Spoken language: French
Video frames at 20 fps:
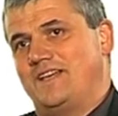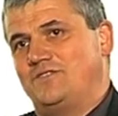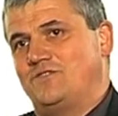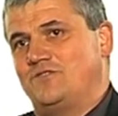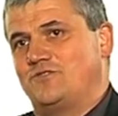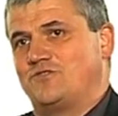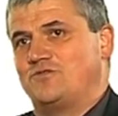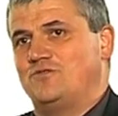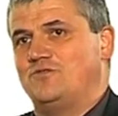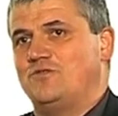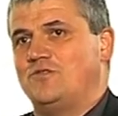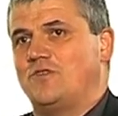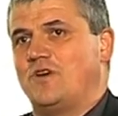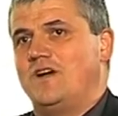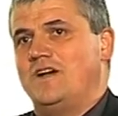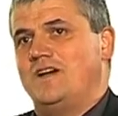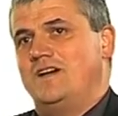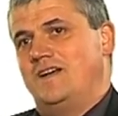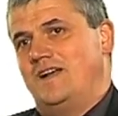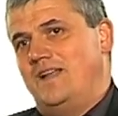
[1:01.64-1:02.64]
de jours,
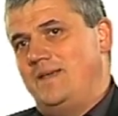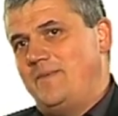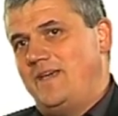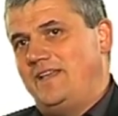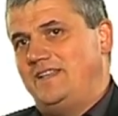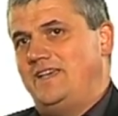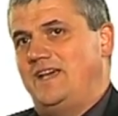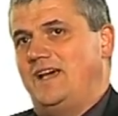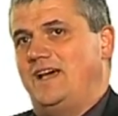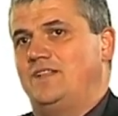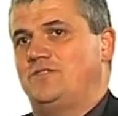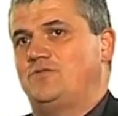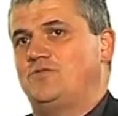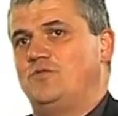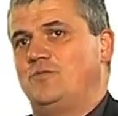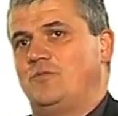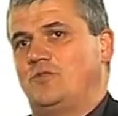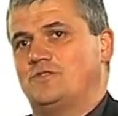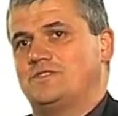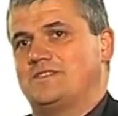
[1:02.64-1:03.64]
les médias, tout
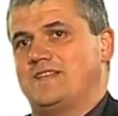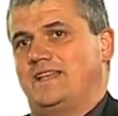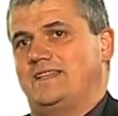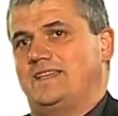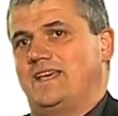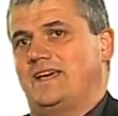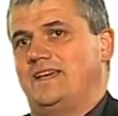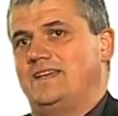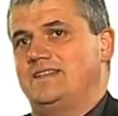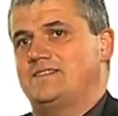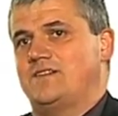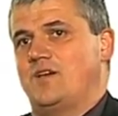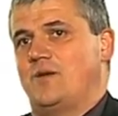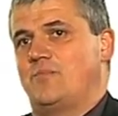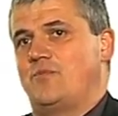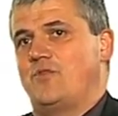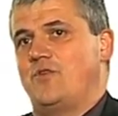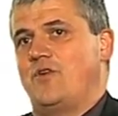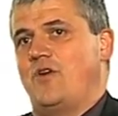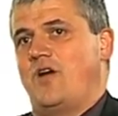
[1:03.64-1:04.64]
le monde s'intéresse un
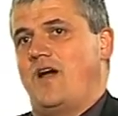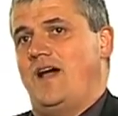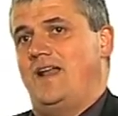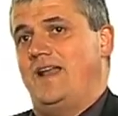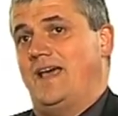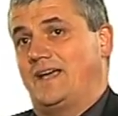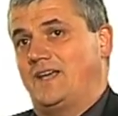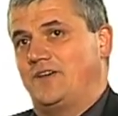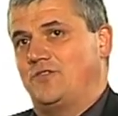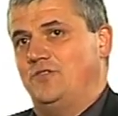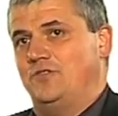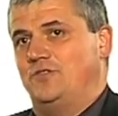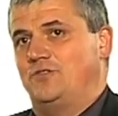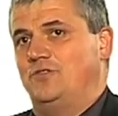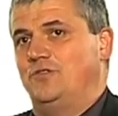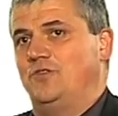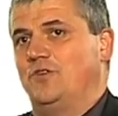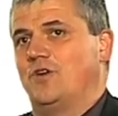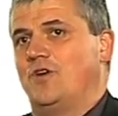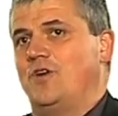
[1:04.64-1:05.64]
peu à
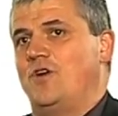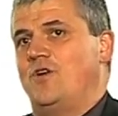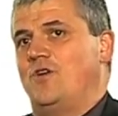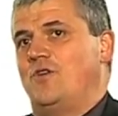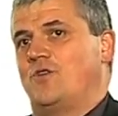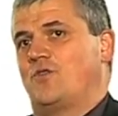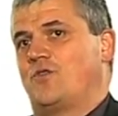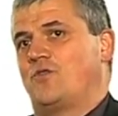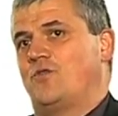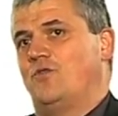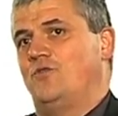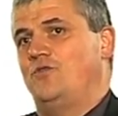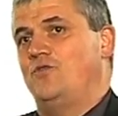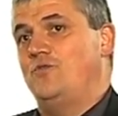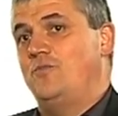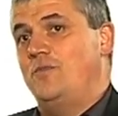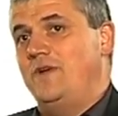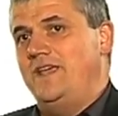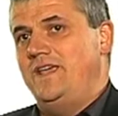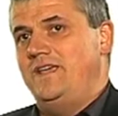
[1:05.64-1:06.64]
l'agriculture, qu'on
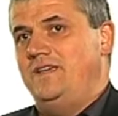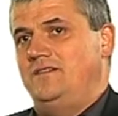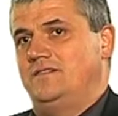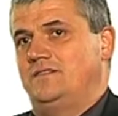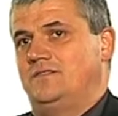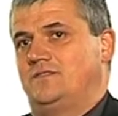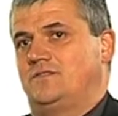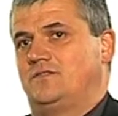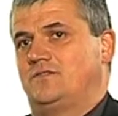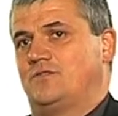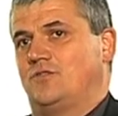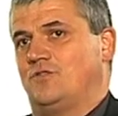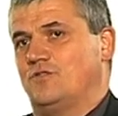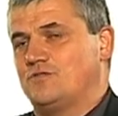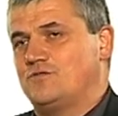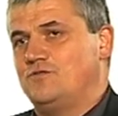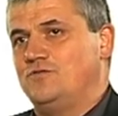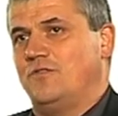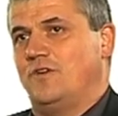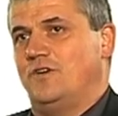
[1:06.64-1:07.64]
oublie trop
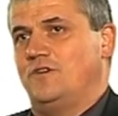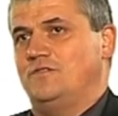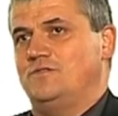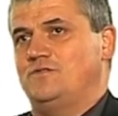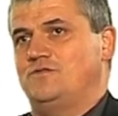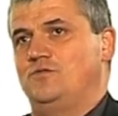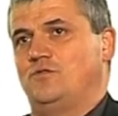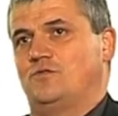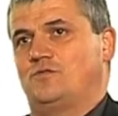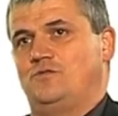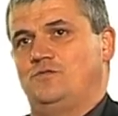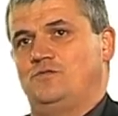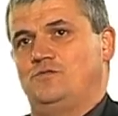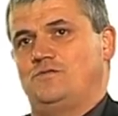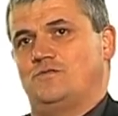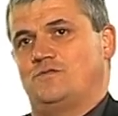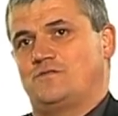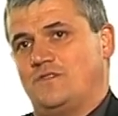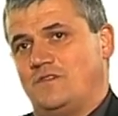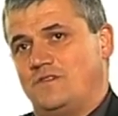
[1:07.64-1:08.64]
souvent, surtout
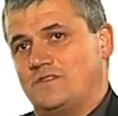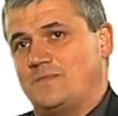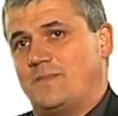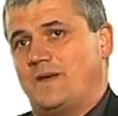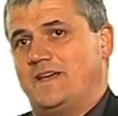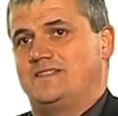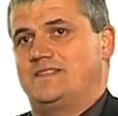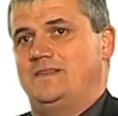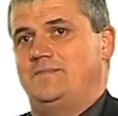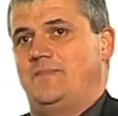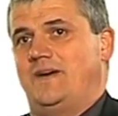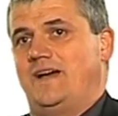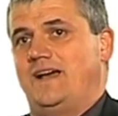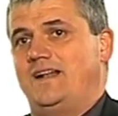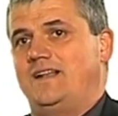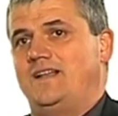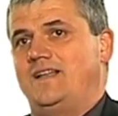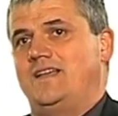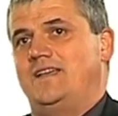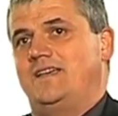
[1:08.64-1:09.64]
son sens
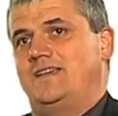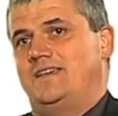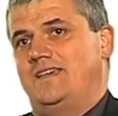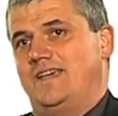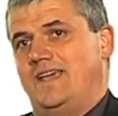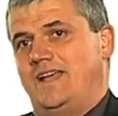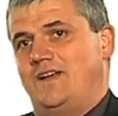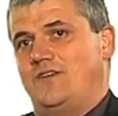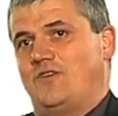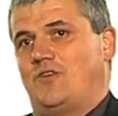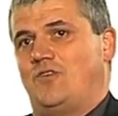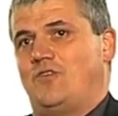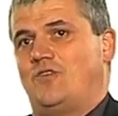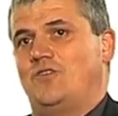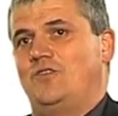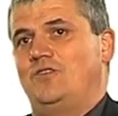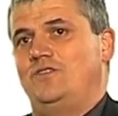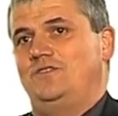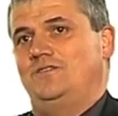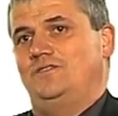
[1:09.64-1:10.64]
principal, qui est le
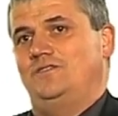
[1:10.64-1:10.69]
rôle